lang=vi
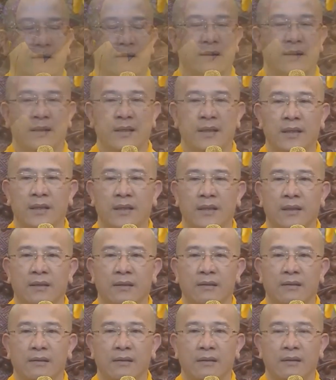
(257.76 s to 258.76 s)
thì
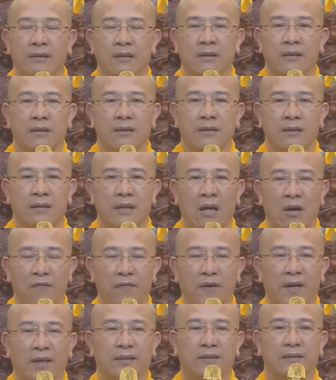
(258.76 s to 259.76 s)
đạo
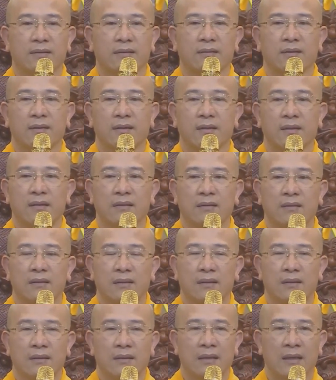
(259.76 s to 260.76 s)
Phật
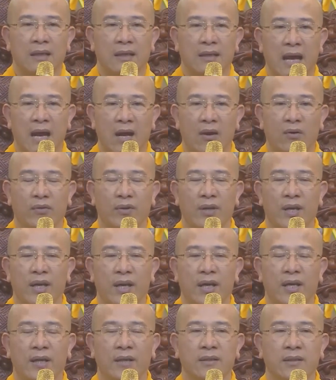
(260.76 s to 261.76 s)
là đạo
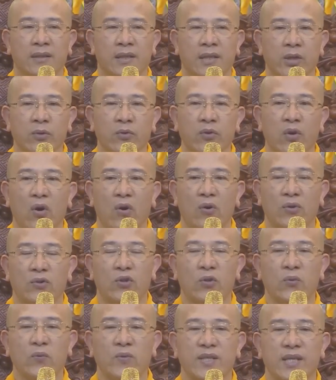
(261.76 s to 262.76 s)
để cứu độ
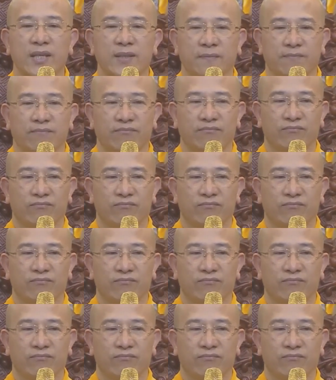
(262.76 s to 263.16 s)
chúng sinh,